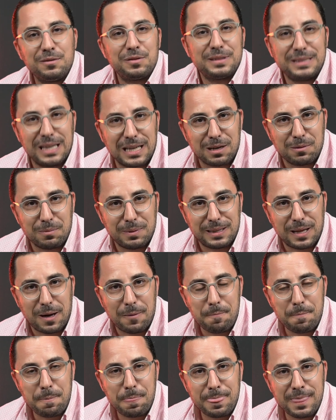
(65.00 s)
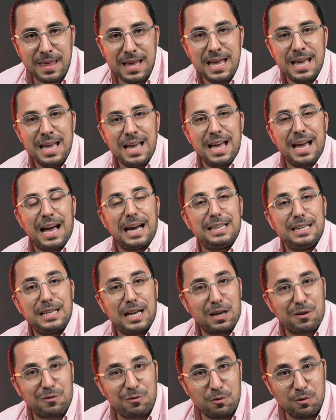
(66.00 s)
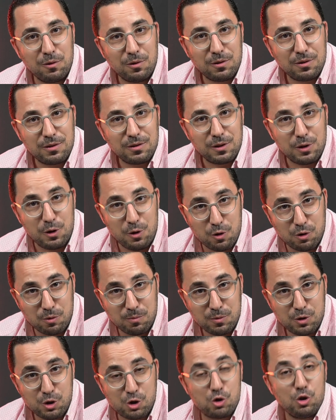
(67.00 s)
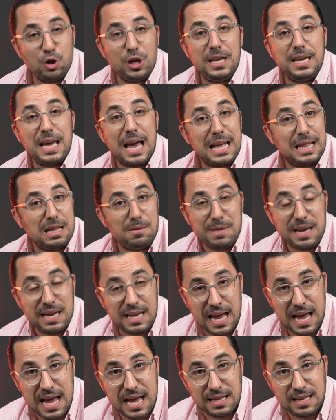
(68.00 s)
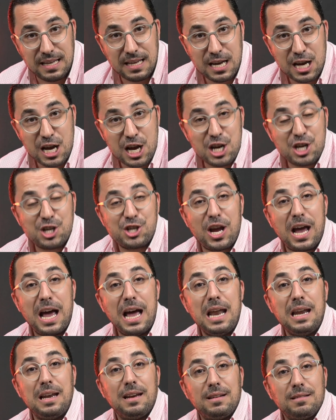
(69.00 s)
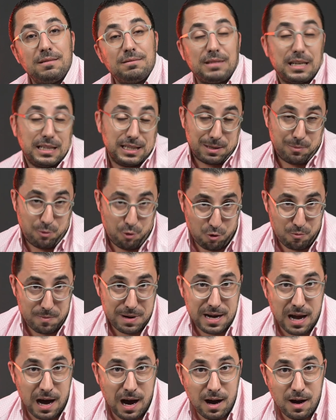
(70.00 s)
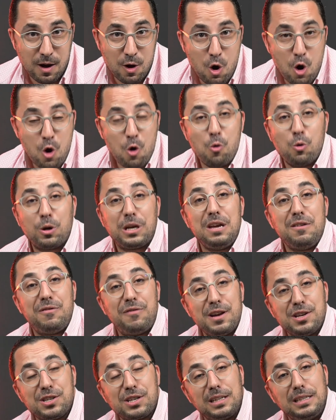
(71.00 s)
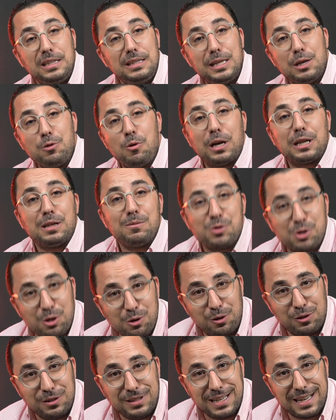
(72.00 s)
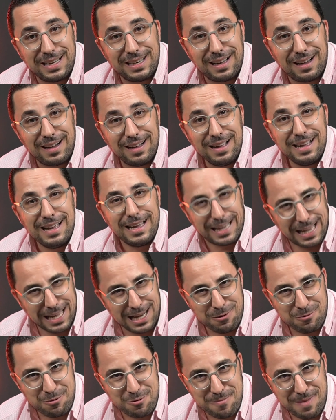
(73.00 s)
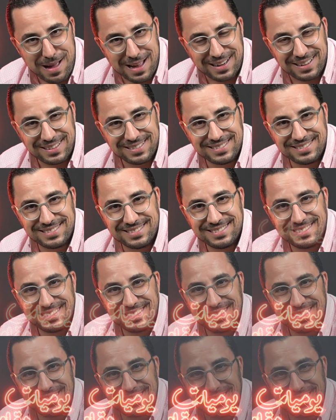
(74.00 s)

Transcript: في الدار البيضاء غادي نعرفوا اليوم شنو هي هذه المهنه هذه شحال كنربحوا منها وكيفاش غادي نديروا هذا المشروع ديالنا خليكم معنا سي